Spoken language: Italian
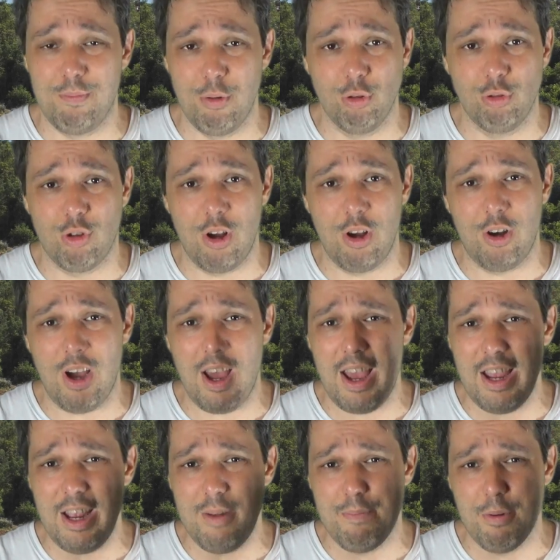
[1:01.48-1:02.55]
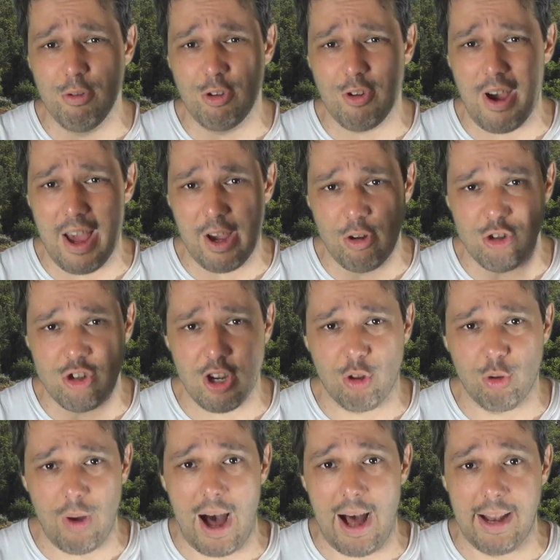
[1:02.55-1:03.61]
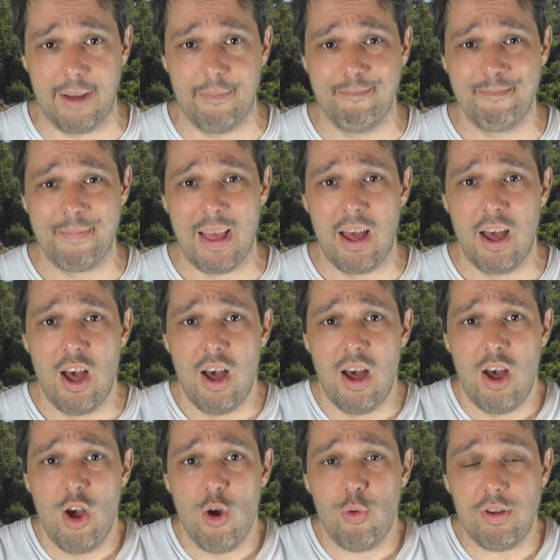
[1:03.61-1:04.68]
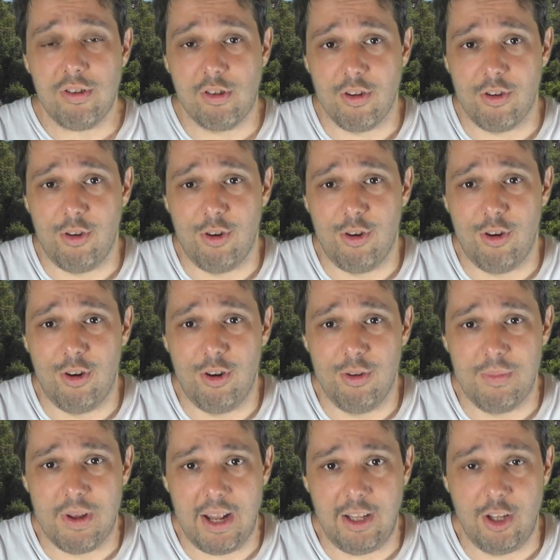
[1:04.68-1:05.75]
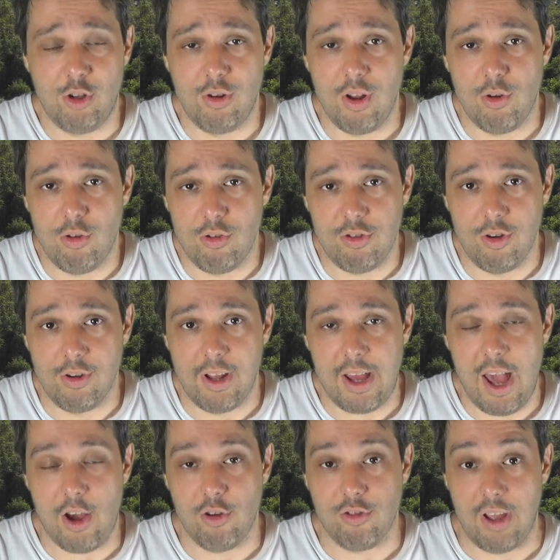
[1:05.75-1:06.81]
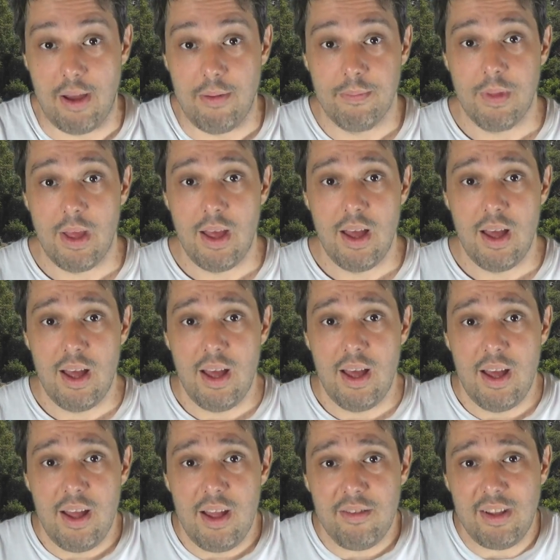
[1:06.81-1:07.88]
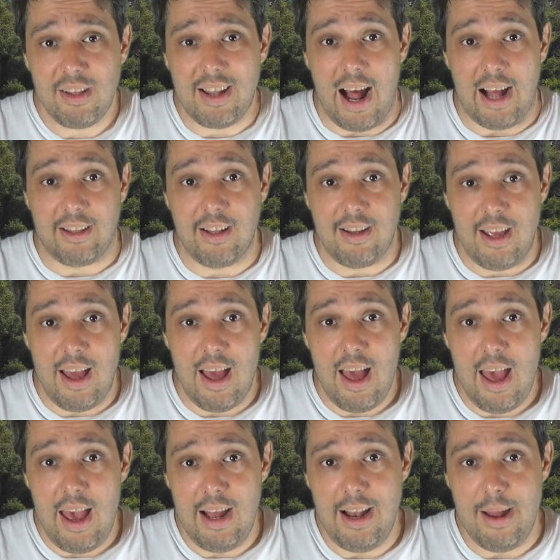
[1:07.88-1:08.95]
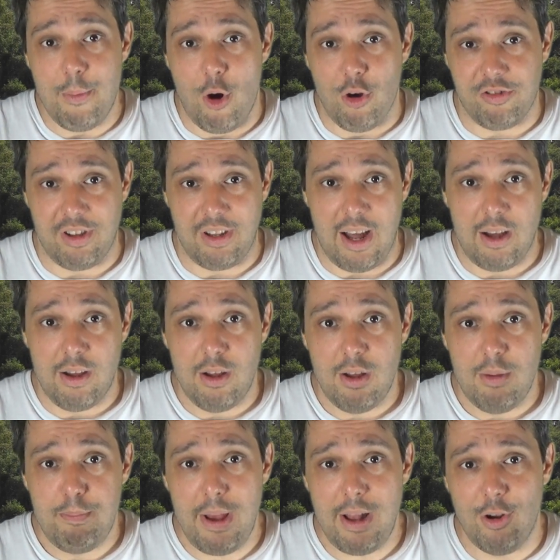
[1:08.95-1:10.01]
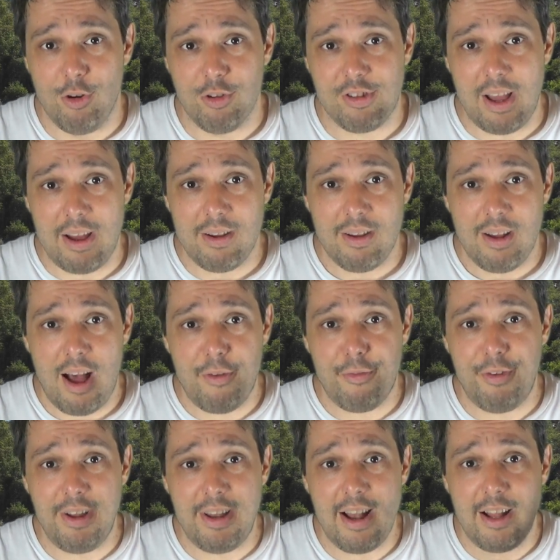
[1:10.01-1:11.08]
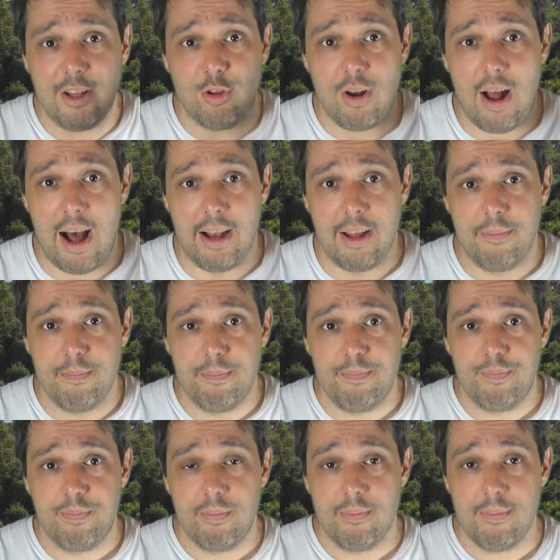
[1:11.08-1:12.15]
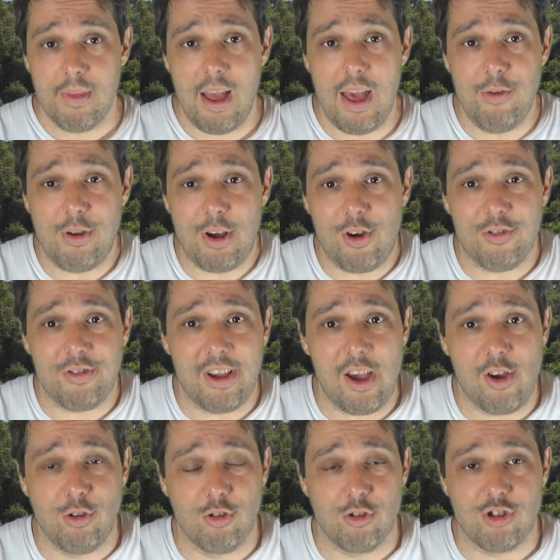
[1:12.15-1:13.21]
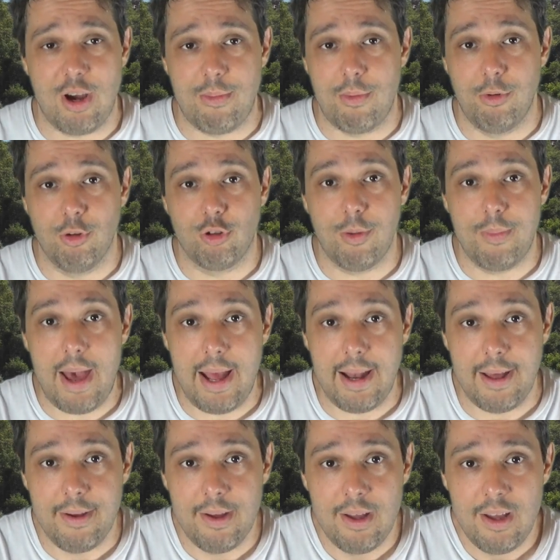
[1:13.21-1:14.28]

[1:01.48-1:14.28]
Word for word: punto, il punto è concettuale. Questo reddito di inclusione che cos'è? Si tratta di elemosina, pelosa a fini elettorali. È una cosa che conosciamo molto bene.